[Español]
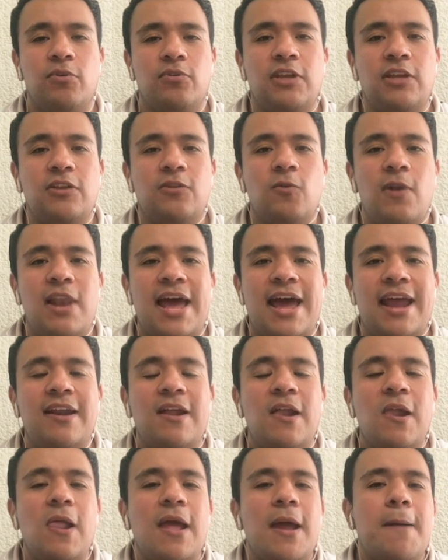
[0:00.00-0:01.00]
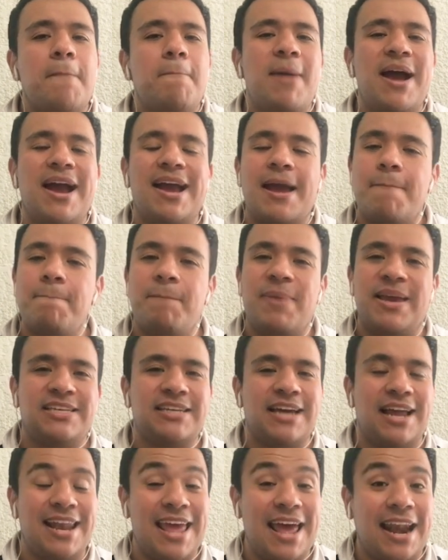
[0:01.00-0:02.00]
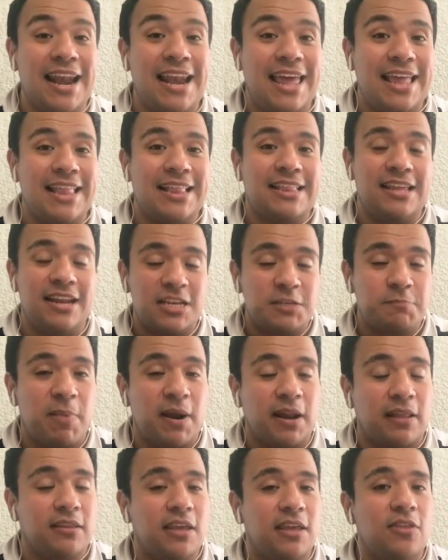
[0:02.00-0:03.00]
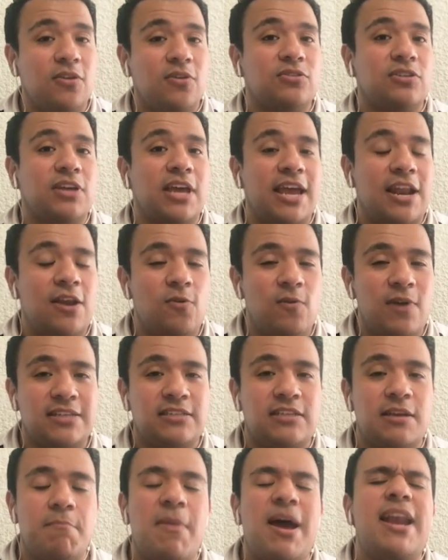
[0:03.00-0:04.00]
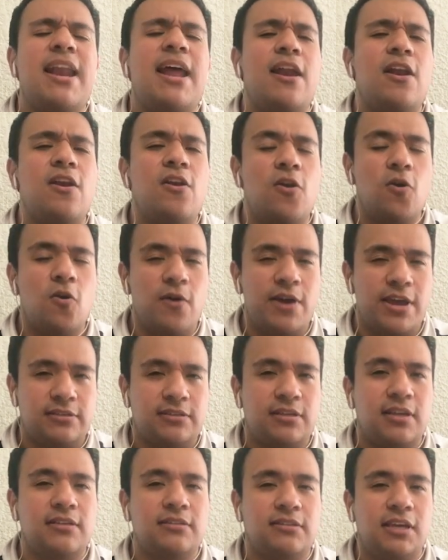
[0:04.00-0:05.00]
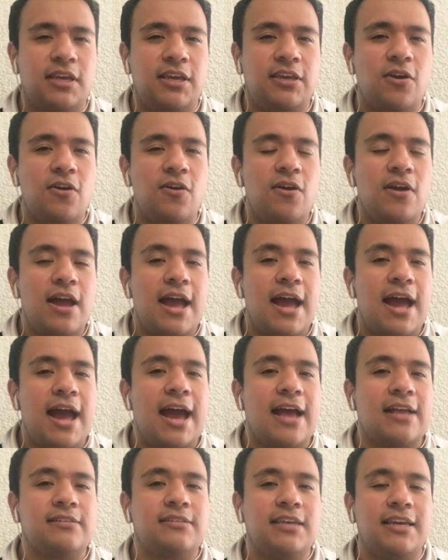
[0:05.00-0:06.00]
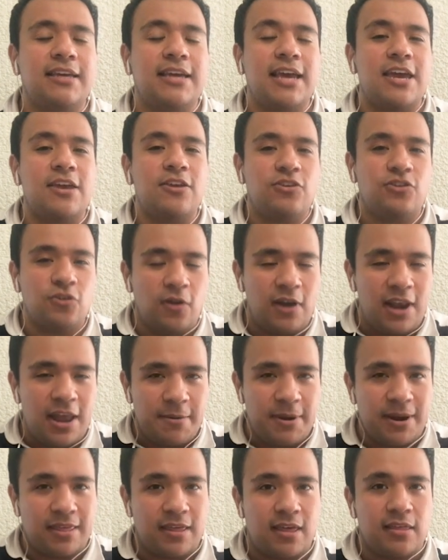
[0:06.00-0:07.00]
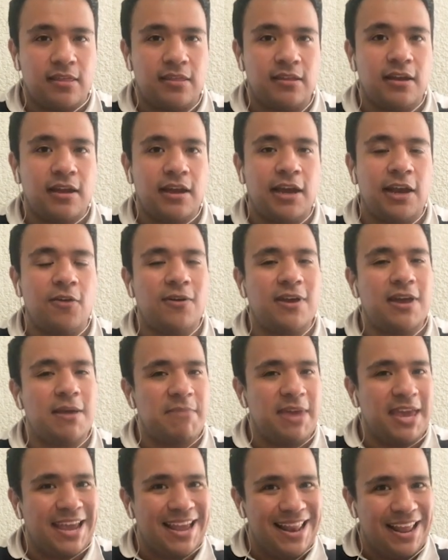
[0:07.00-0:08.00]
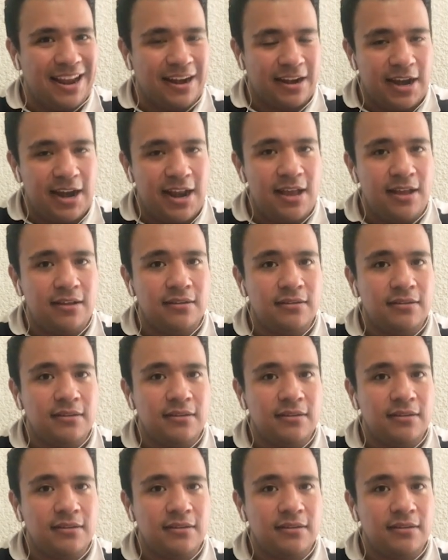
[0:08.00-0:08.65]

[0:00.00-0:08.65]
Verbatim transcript: titular. Va a campechanearle tres partidos en una semana, no es sencillo, así que yo la verdad creo que Miguel Herrera